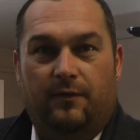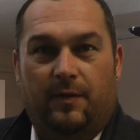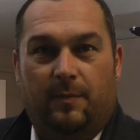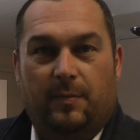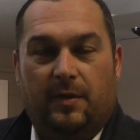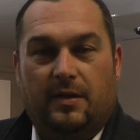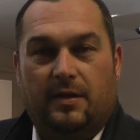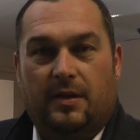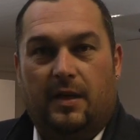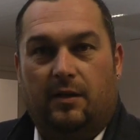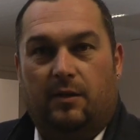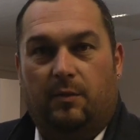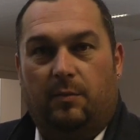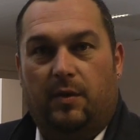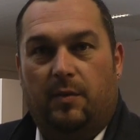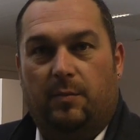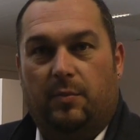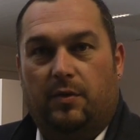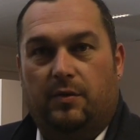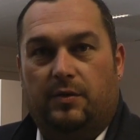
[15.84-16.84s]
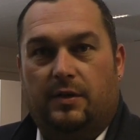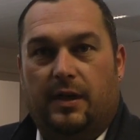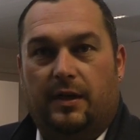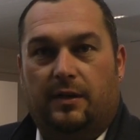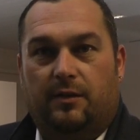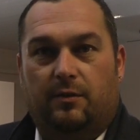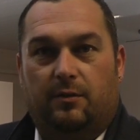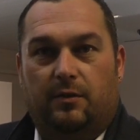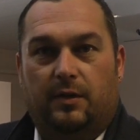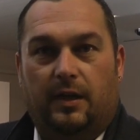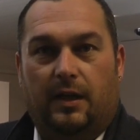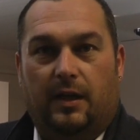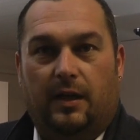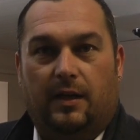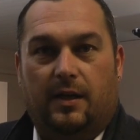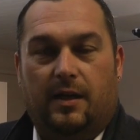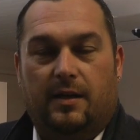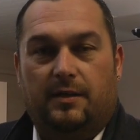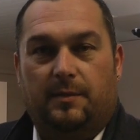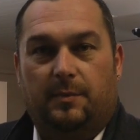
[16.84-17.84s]
vi presento il mio progetto
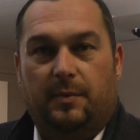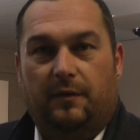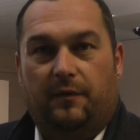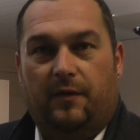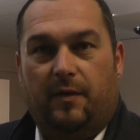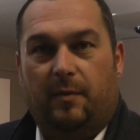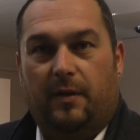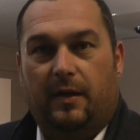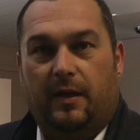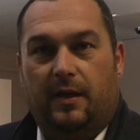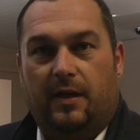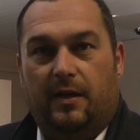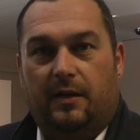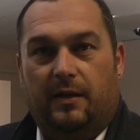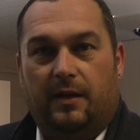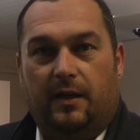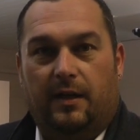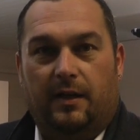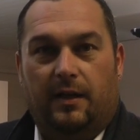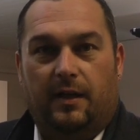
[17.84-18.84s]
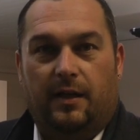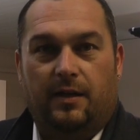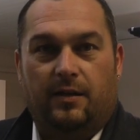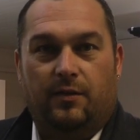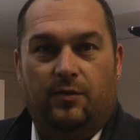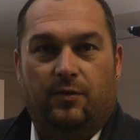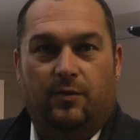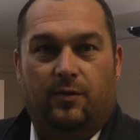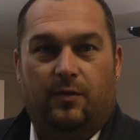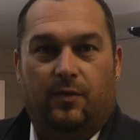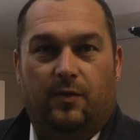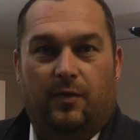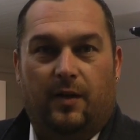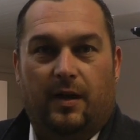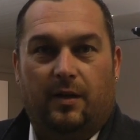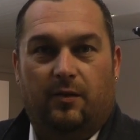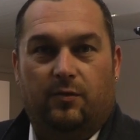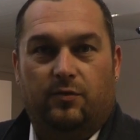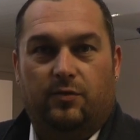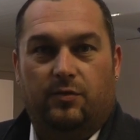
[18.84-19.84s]
di case prefabbricate in legno
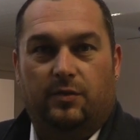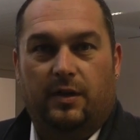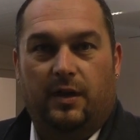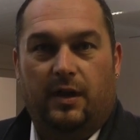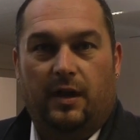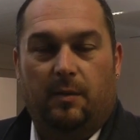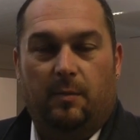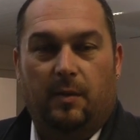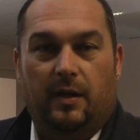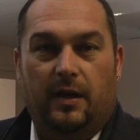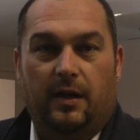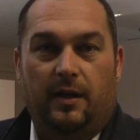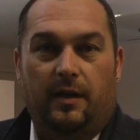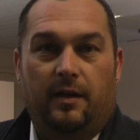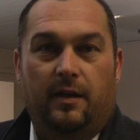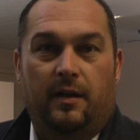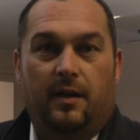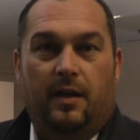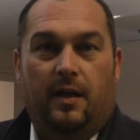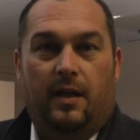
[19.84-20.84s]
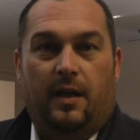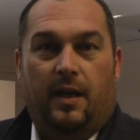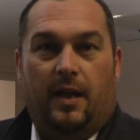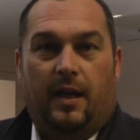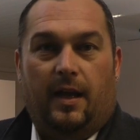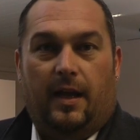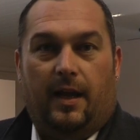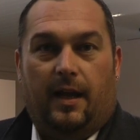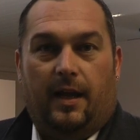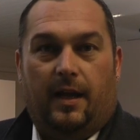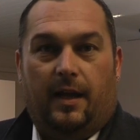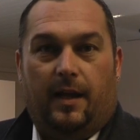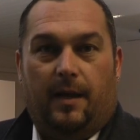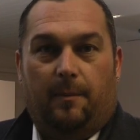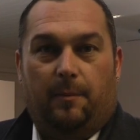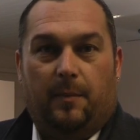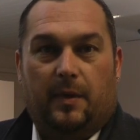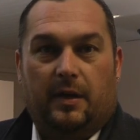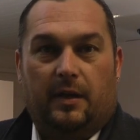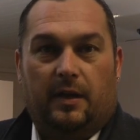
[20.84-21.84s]
ecosostenibili
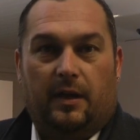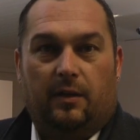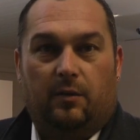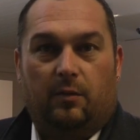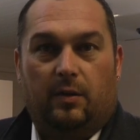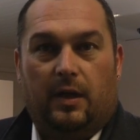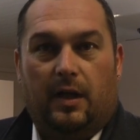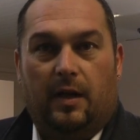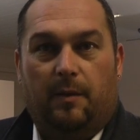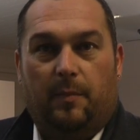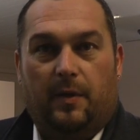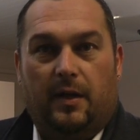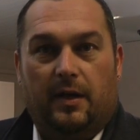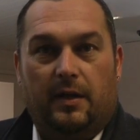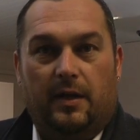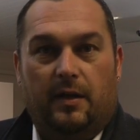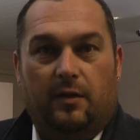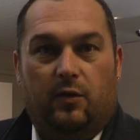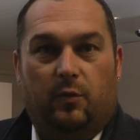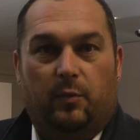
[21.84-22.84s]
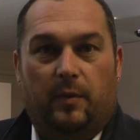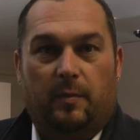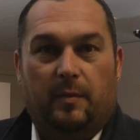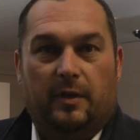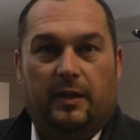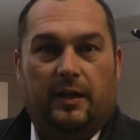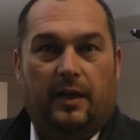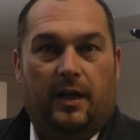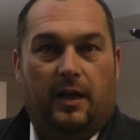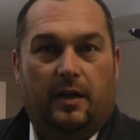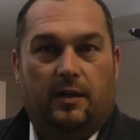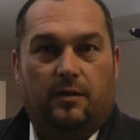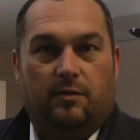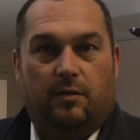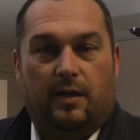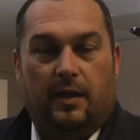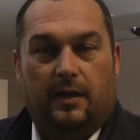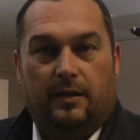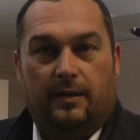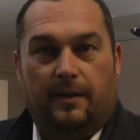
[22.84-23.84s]
partendo dalla paglia come materiale
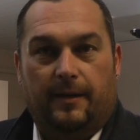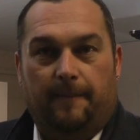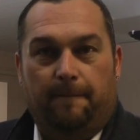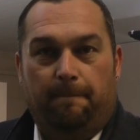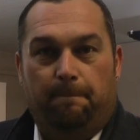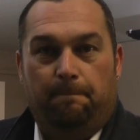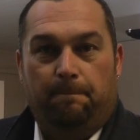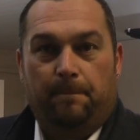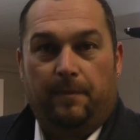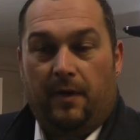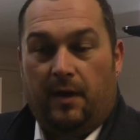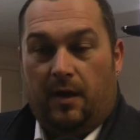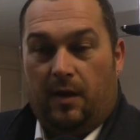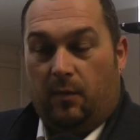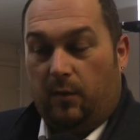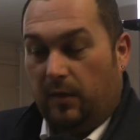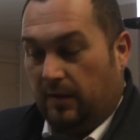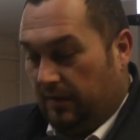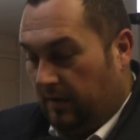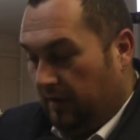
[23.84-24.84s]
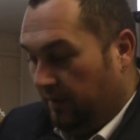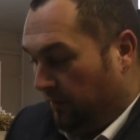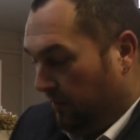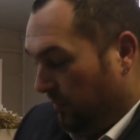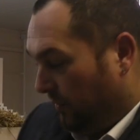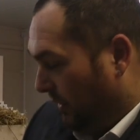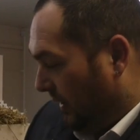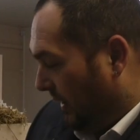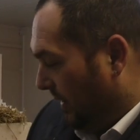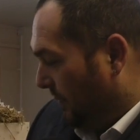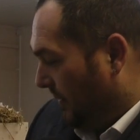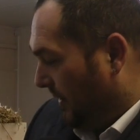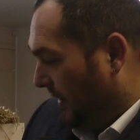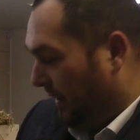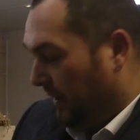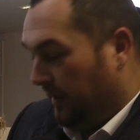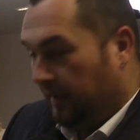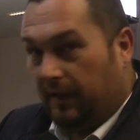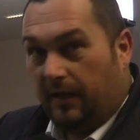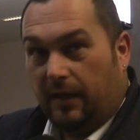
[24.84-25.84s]
isolante. Queste sono delle
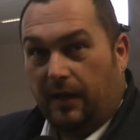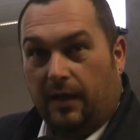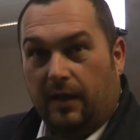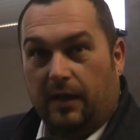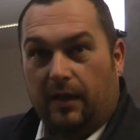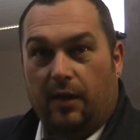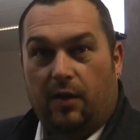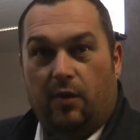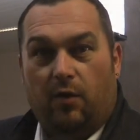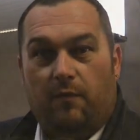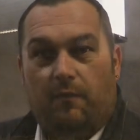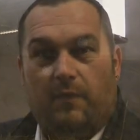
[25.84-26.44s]
pareti che ho